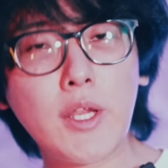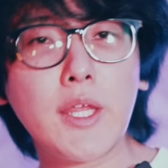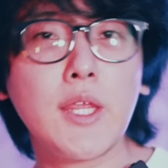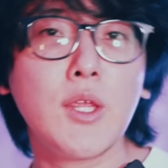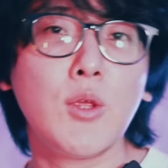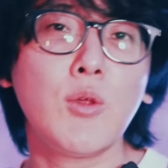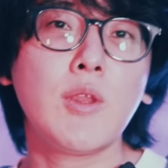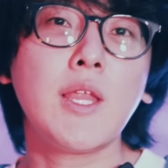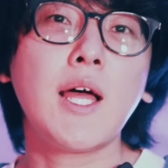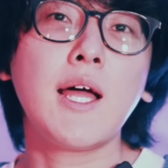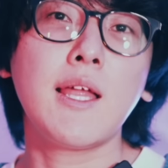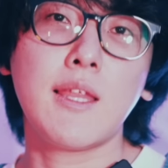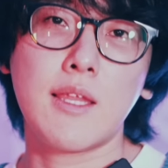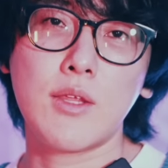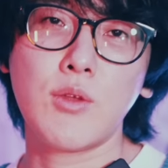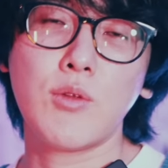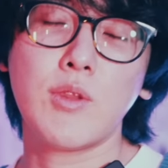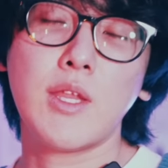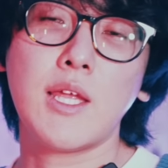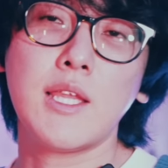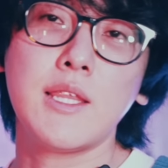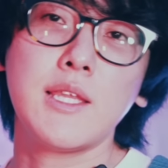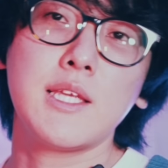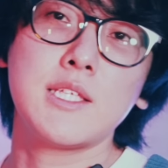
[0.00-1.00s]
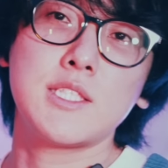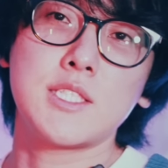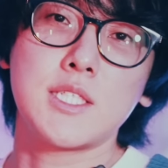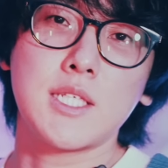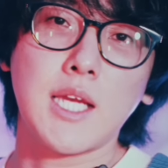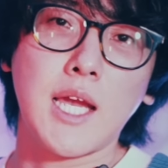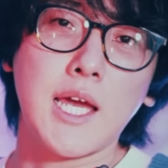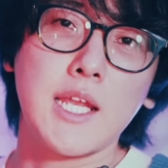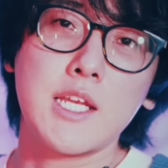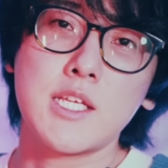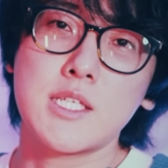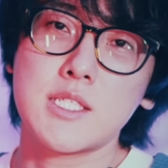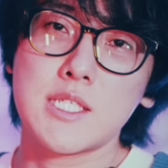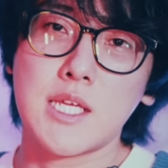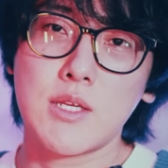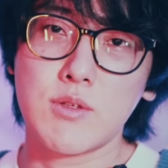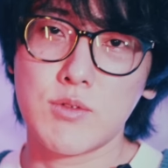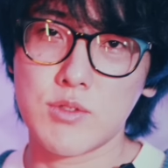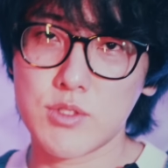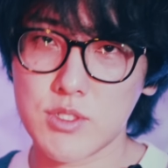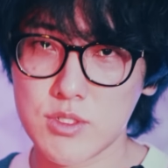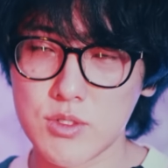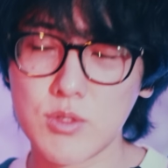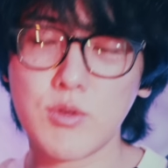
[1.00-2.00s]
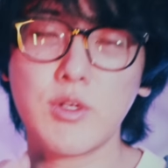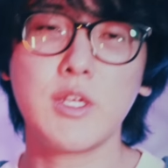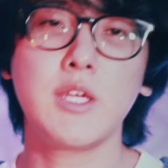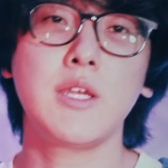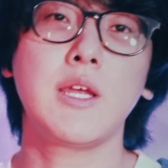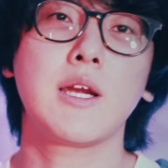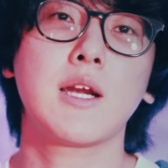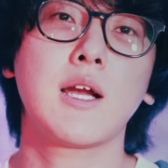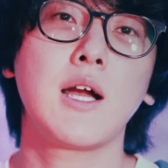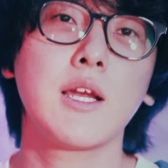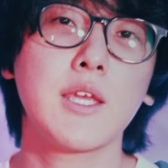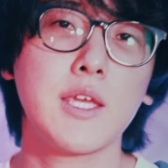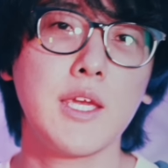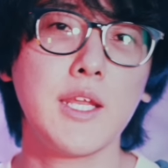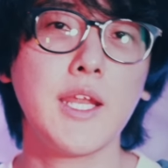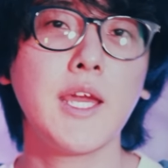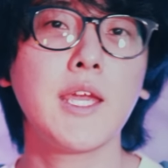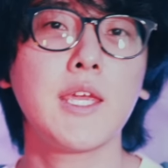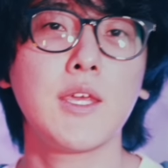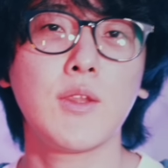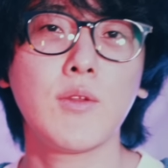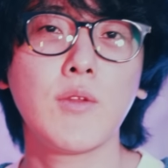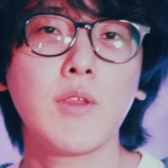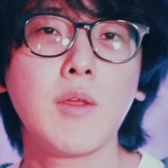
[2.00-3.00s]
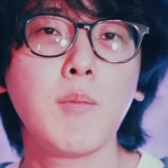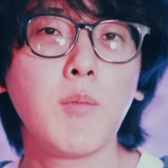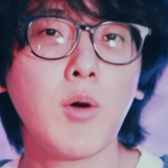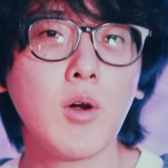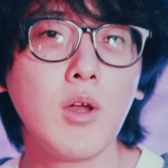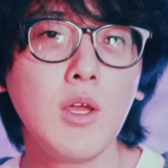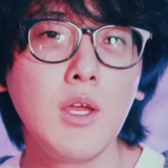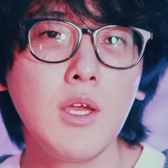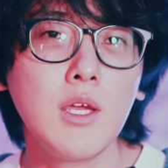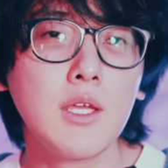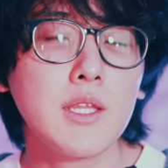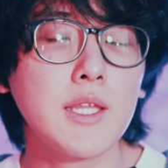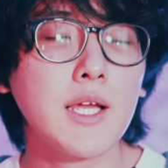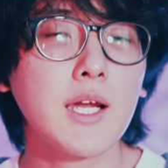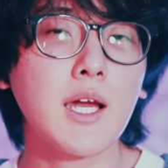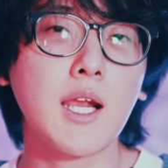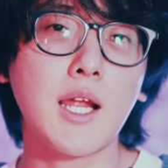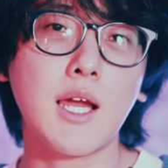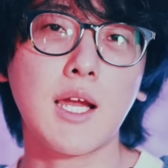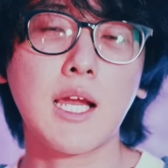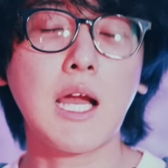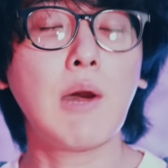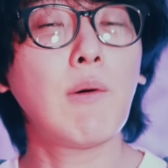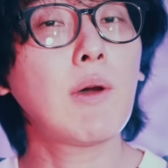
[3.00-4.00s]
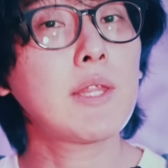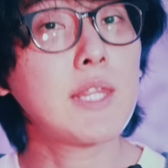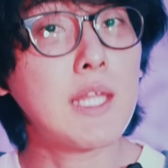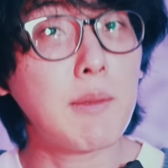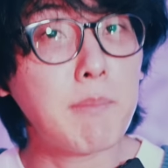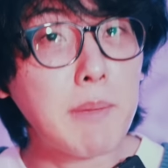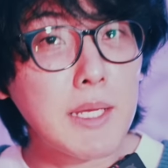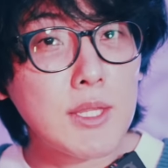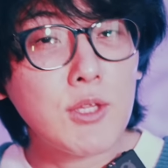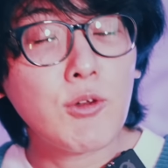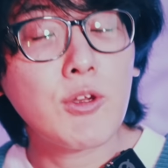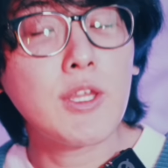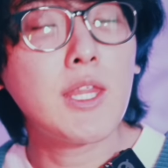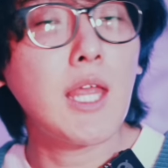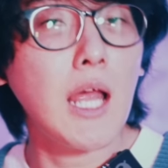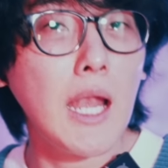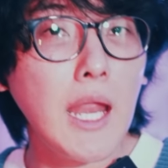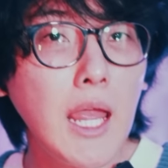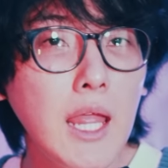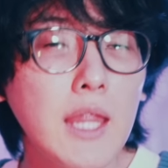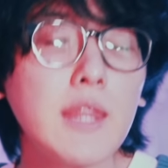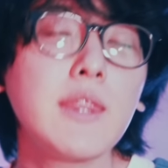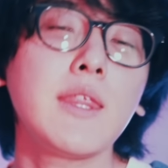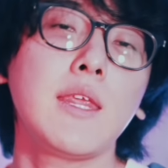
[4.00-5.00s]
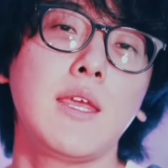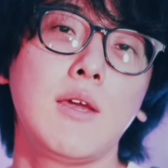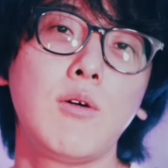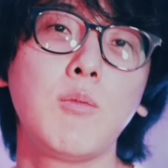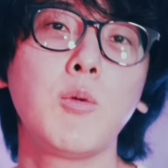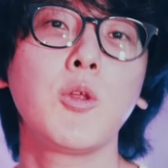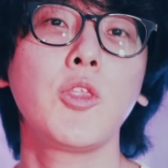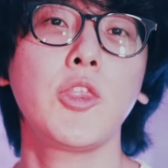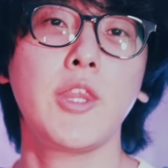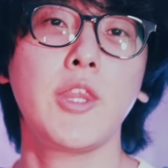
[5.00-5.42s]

れ余談、余談だし、はな、あの、ストーリーには関係ないけど、でも、だから変わった間取りだねって思っ